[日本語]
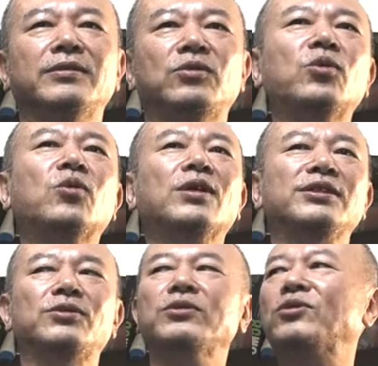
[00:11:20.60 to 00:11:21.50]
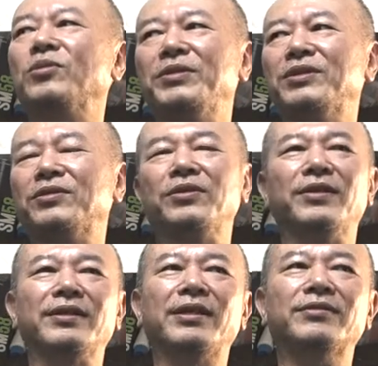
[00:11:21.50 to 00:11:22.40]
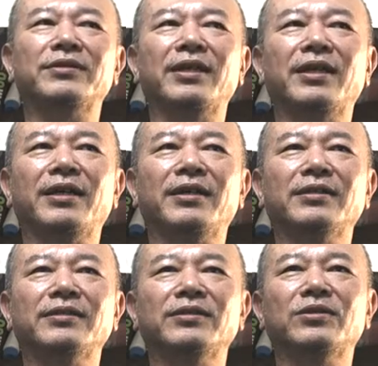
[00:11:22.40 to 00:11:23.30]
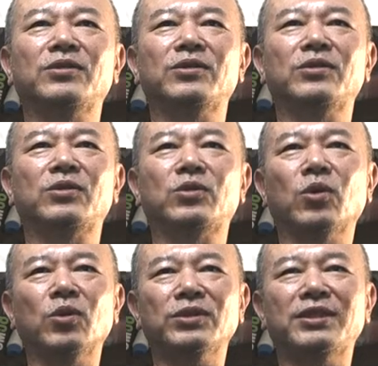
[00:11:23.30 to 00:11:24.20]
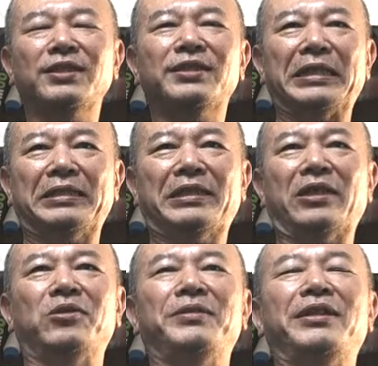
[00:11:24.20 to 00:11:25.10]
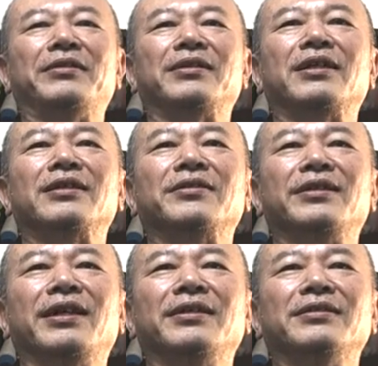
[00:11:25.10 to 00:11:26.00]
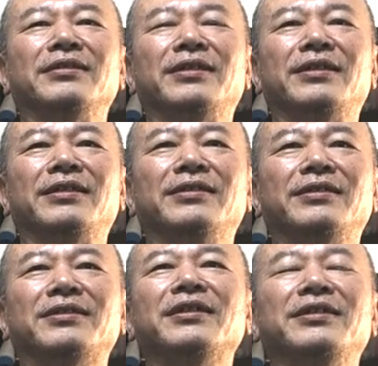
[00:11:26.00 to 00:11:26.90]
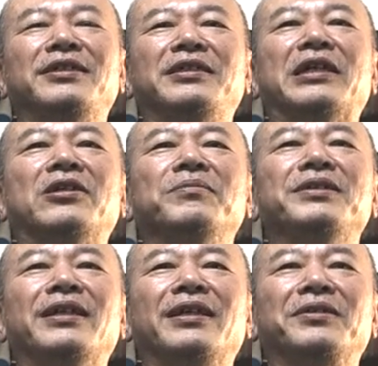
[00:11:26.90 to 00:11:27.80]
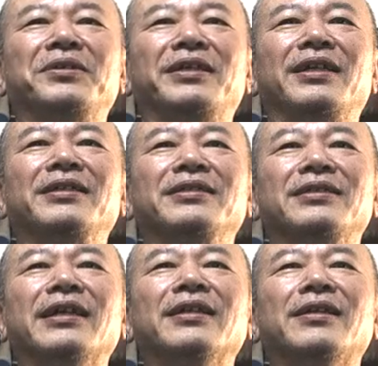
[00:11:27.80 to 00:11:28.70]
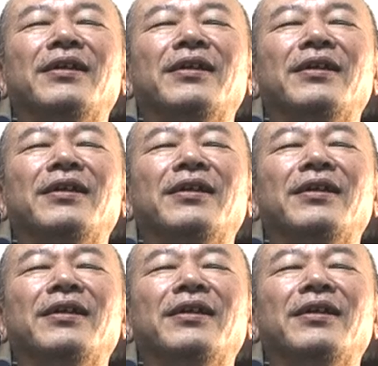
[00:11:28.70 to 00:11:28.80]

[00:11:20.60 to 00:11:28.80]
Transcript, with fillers: どこか一つを見るのではなくて、同時に全体を見てる感覚で、常に試合を見てないといけないんですね。